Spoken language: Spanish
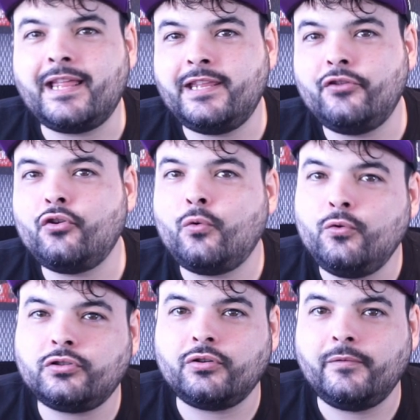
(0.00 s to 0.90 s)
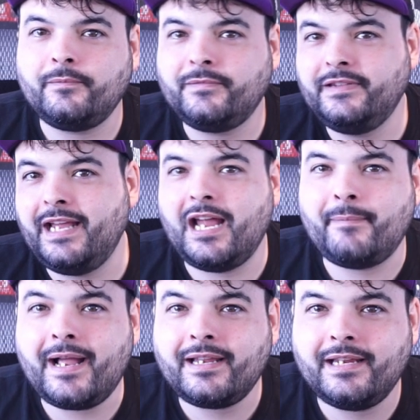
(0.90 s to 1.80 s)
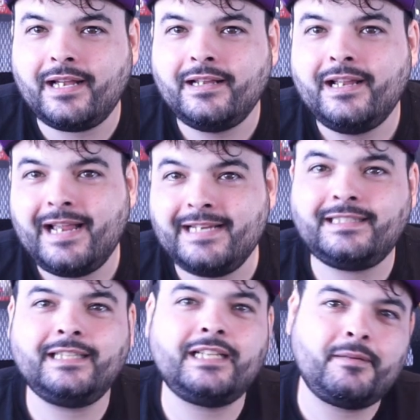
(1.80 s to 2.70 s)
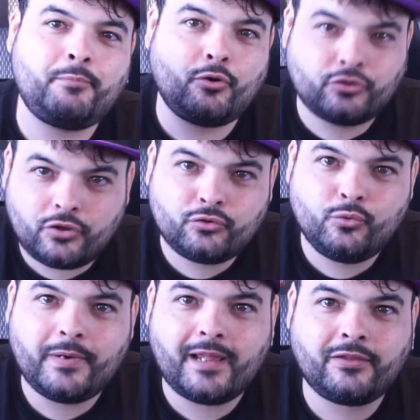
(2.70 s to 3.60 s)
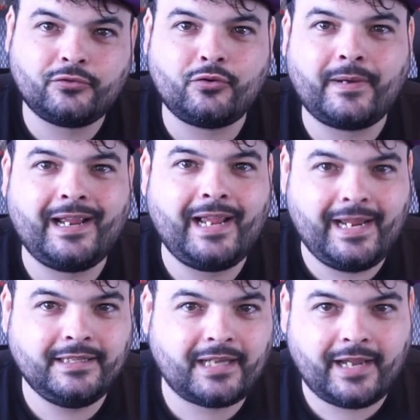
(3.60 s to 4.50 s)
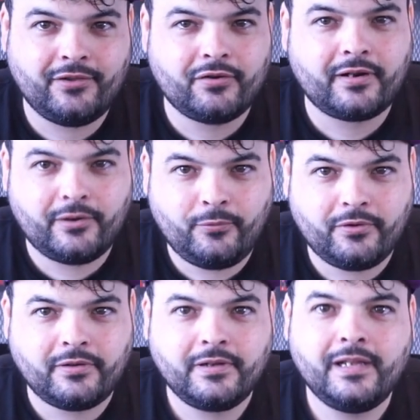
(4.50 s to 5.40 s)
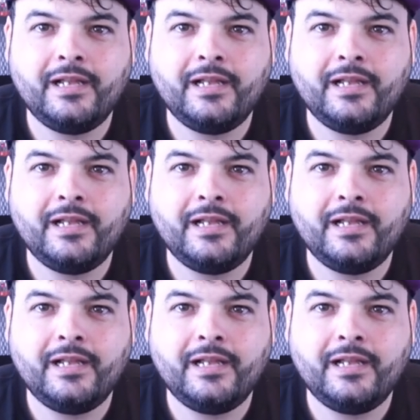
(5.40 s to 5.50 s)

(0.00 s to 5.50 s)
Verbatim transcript: haciendo uso de la magia, este ser posó su brazo sobre el traidor Gerudo